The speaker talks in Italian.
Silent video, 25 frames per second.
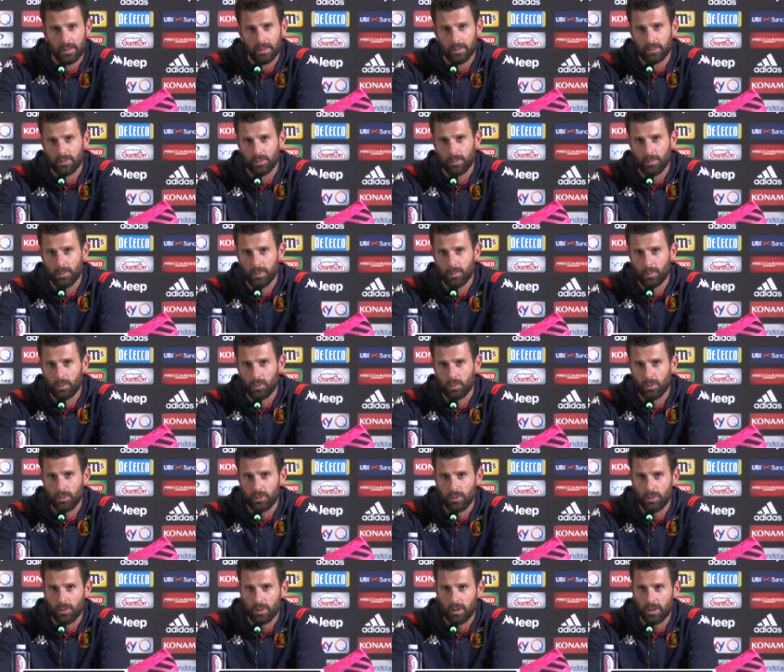Dobbiamo
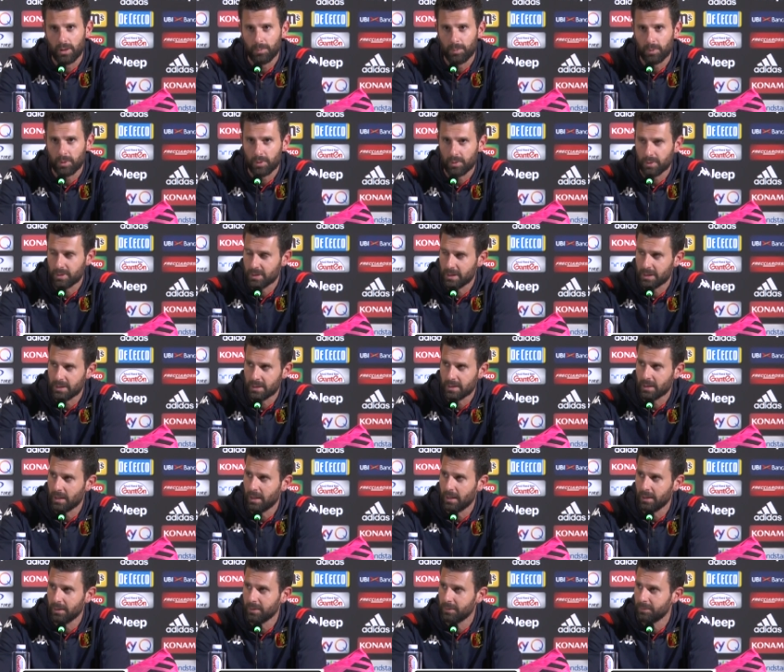continuare per questa
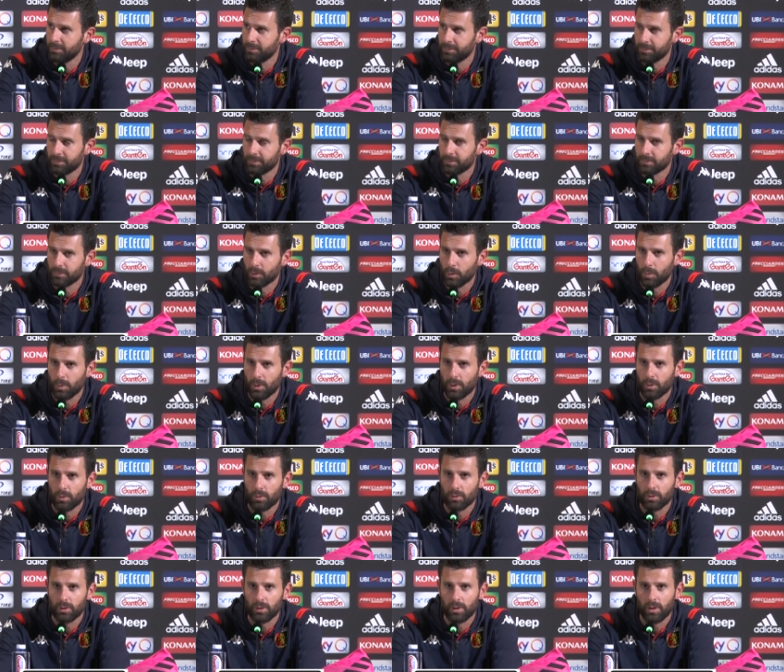strada, dobbiamo
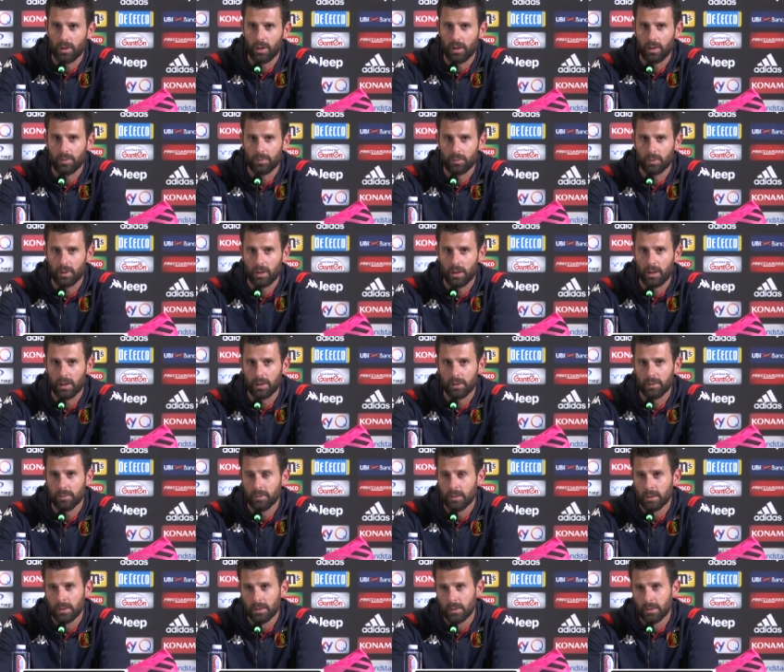continuare a lavorare